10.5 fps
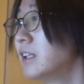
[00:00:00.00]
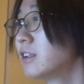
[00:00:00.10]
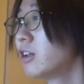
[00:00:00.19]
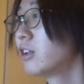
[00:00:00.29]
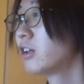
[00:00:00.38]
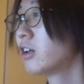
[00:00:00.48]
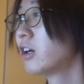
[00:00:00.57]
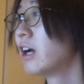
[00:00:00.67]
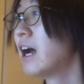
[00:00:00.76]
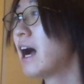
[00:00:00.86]
来い来い来い
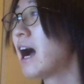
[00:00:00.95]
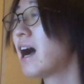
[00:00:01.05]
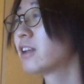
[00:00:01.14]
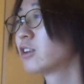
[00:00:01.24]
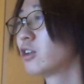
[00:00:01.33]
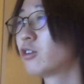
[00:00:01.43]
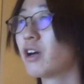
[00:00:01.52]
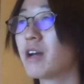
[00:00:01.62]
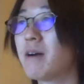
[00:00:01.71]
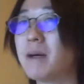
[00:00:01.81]
来いあーっとこ
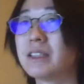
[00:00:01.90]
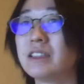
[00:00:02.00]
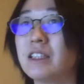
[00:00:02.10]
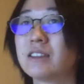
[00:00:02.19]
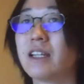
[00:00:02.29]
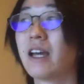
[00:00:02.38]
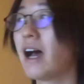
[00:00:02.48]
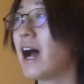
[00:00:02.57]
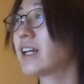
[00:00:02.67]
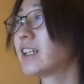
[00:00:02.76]
れはまずいですね
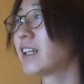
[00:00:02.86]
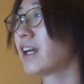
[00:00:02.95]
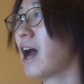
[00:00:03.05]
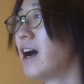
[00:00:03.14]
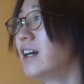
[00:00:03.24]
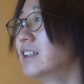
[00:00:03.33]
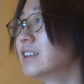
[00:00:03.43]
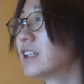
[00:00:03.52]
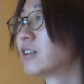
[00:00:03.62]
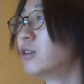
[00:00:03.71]
あー来た来た来た
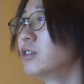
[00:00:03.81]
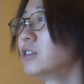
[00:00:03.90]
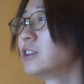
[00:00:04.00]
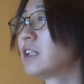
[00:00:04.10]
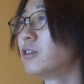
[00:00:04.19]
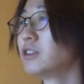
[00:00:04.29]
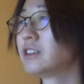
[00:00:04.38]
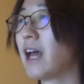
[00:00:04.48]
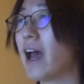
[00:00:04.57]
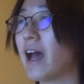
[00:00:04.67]
さあ購入して購入
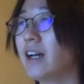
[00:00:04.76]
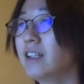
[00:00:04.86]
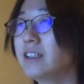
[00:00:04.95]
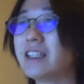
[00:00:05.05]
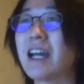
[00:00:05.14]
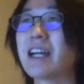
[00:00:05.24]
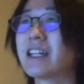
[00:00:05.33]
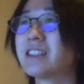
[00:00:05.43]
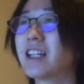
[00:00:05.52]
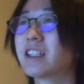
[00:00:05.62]
していや
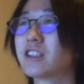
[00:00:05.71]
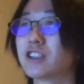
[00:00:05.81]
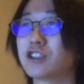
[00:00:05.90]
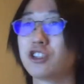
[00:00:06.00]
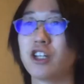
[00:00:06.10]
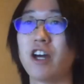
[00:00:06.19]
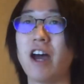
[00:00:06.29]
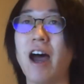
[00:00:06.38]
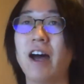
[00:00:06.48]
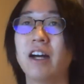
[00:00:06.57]
現在アクセスが集中
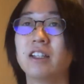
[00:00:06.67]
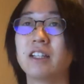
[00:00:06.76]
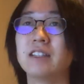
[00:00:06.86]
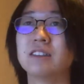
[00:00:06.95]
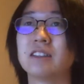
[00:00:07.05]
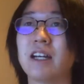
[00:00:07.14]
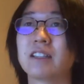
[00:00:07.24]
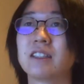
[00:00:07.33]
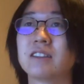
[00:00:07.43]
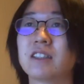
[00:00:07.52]
現在
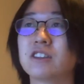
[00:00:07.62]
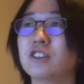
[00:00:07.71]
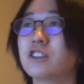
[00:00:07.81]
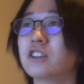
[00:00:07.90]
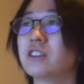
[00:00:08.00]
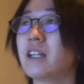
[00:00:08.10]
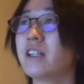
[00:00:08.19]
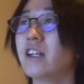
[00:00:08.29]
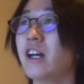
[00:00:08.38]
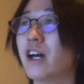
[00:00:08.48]
アクセスが集中して
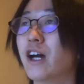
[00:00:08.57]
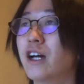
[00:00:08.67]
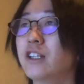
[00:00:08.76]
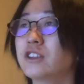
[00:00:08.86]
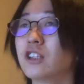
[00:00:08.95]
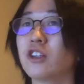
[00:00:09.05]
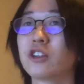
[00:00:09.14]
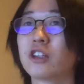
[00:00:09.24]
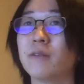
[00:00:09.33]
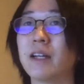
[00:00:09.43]
いるちょっ
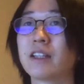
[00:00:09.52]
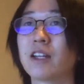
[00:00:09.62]
と待っ